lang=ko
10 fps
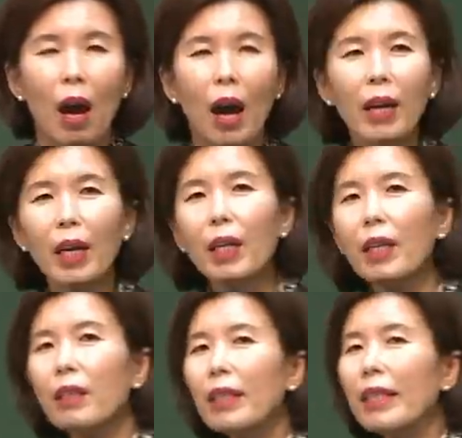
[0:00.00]

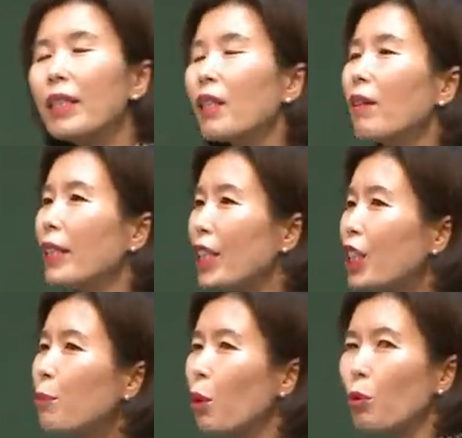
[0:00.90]
하나님께서는
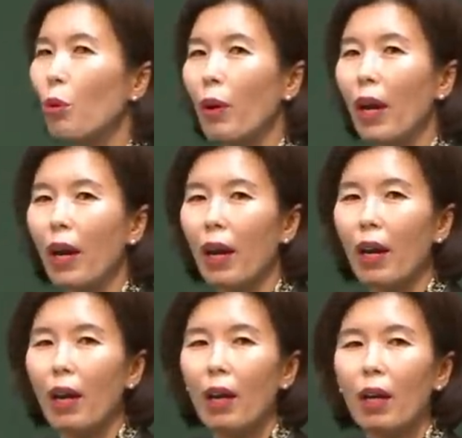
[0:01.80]

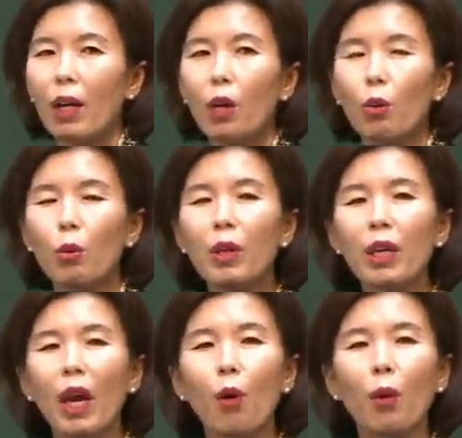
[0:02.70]
2020년도에
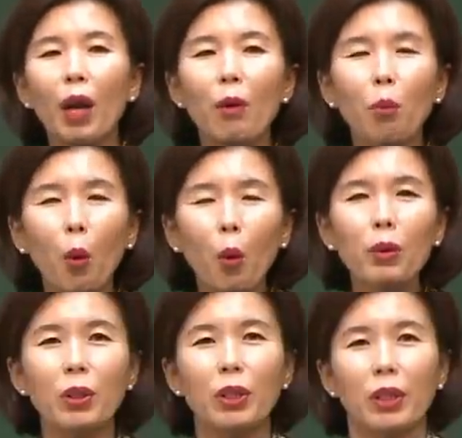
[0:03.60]
우리 예언의
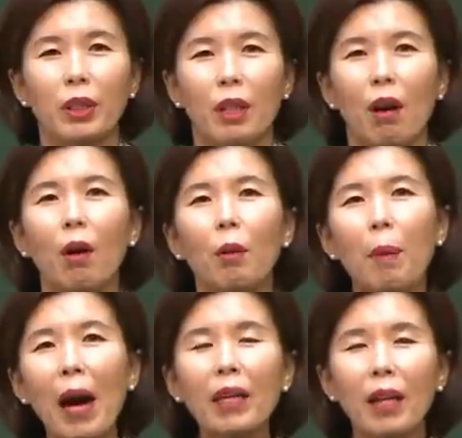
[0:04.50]
모든 어,
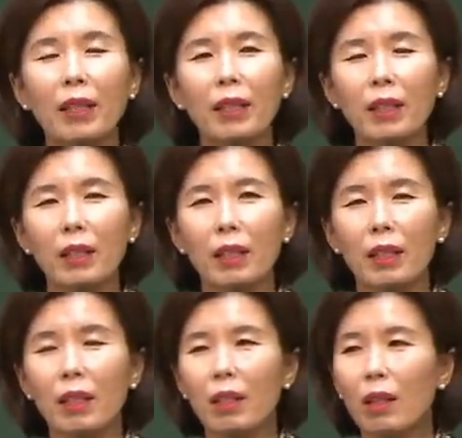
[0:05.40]
방향을
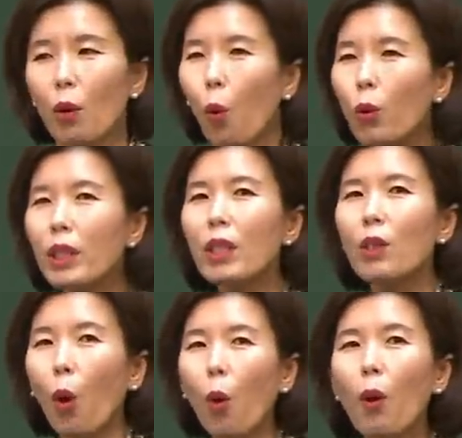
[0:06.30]

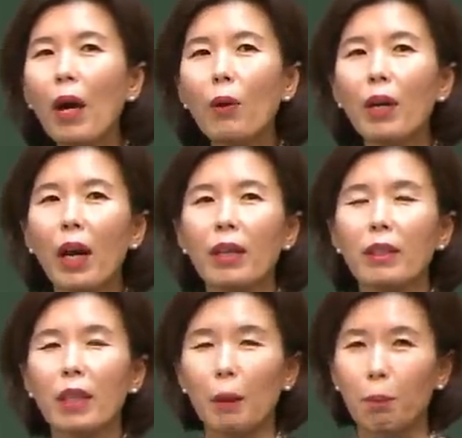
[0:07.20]
오직 여호와로
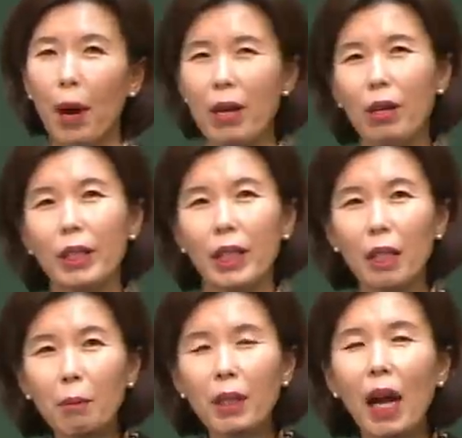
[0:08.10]
인하여서 기뻐하는 것이
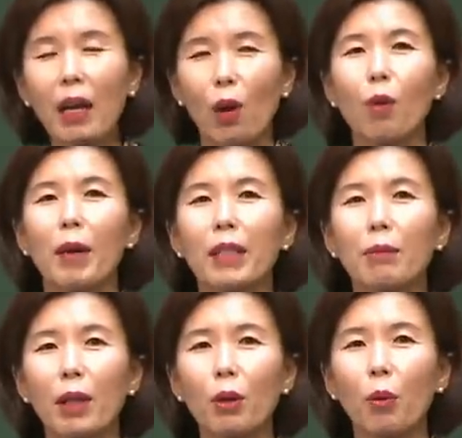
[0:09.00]
힘이다라고
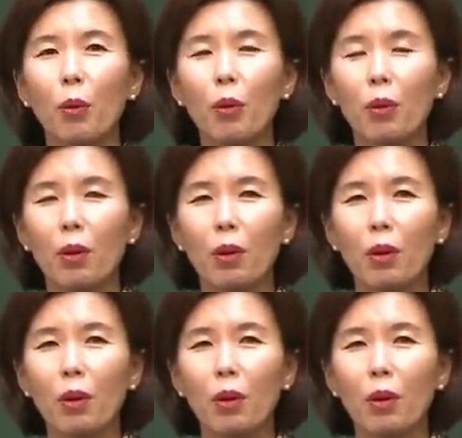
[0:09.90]
말씀하셨고